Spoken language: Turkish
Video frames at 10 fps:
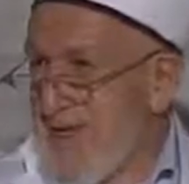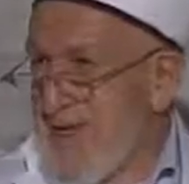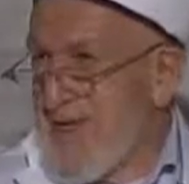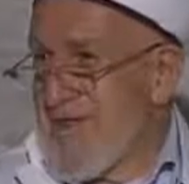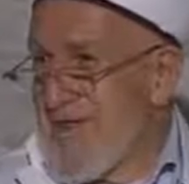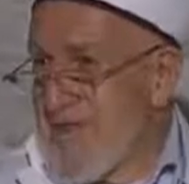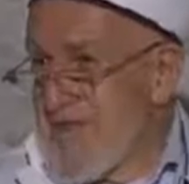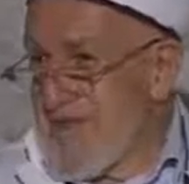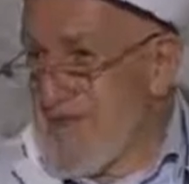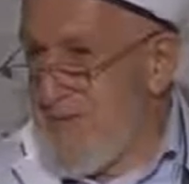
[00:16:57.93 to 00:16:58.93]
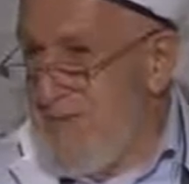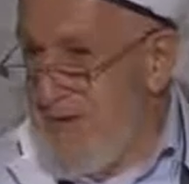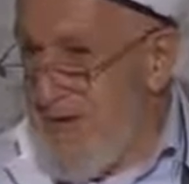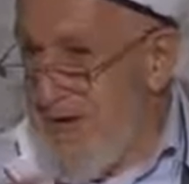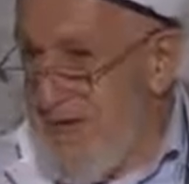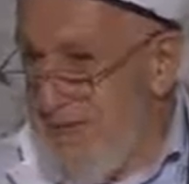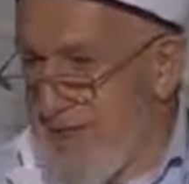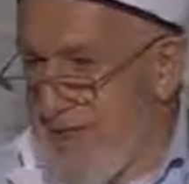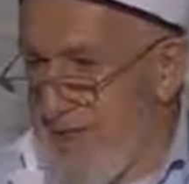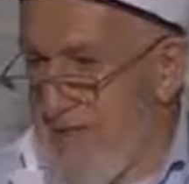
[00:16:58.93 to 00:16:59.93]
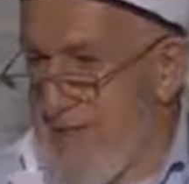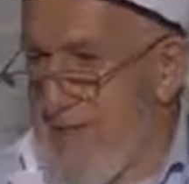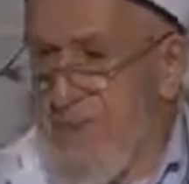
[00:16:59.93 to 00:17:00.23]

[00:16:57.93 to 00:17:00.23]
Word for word: Kadir Gecesi'ni bir ihya eden adam